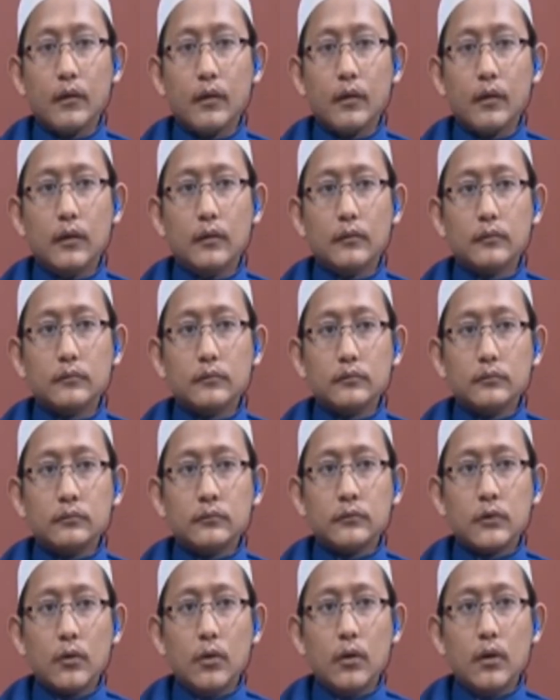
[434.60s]
ya
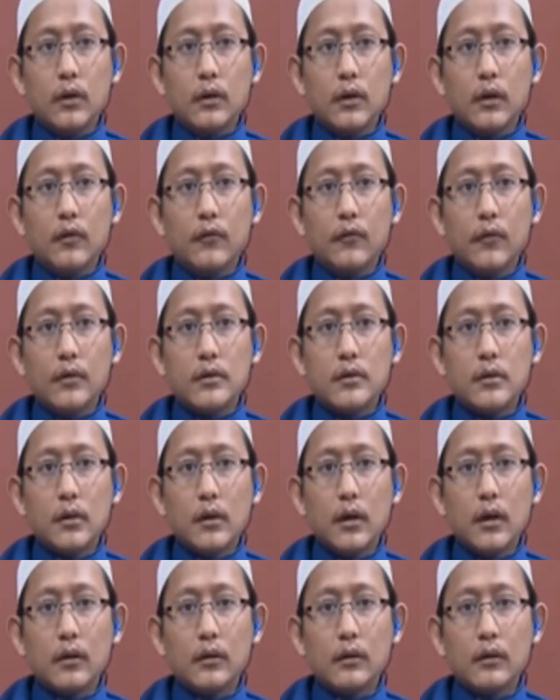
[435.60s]
qanat al fajr
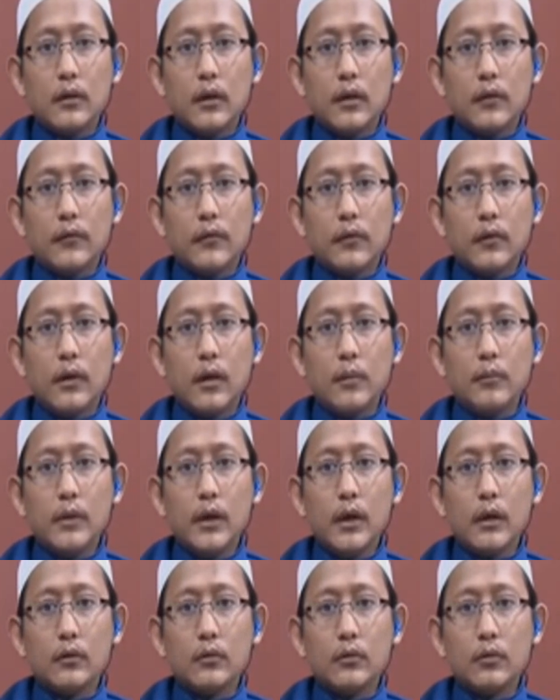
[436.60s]
hatta lam
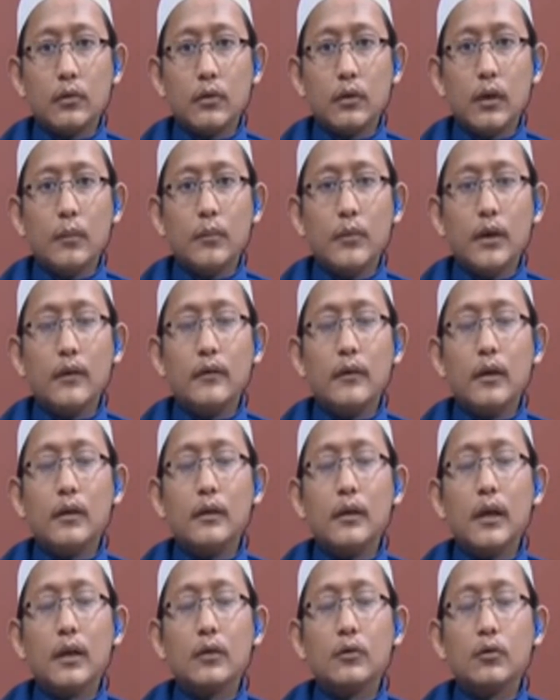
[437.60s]
yaknut lam yajal
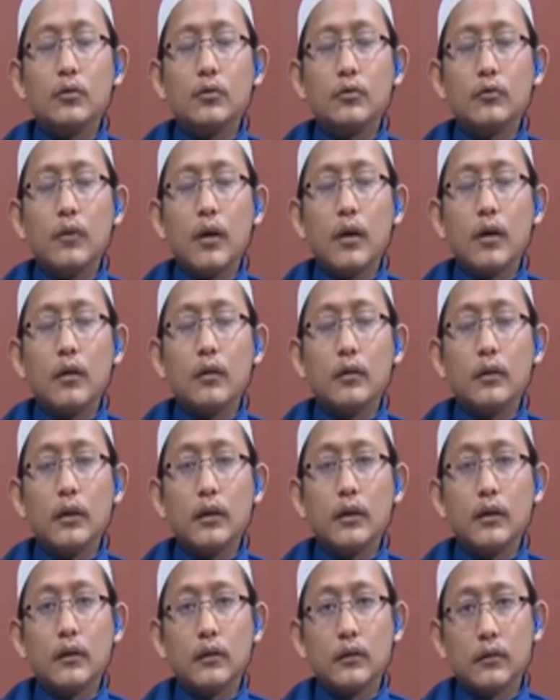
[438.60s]
yaknut
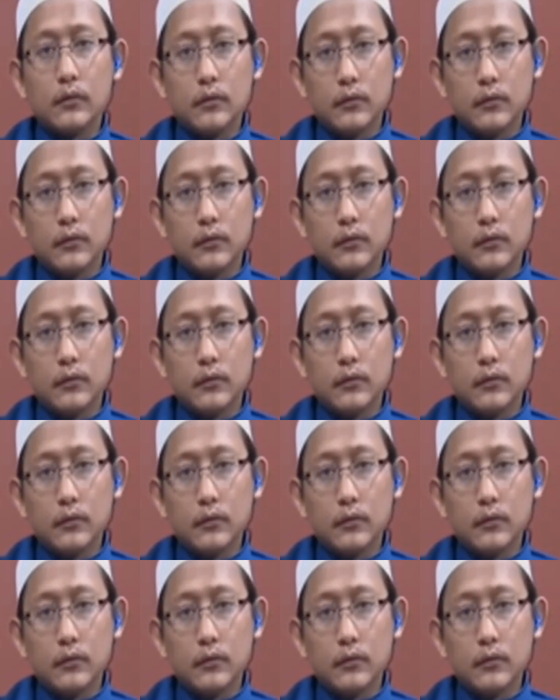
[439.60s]
ya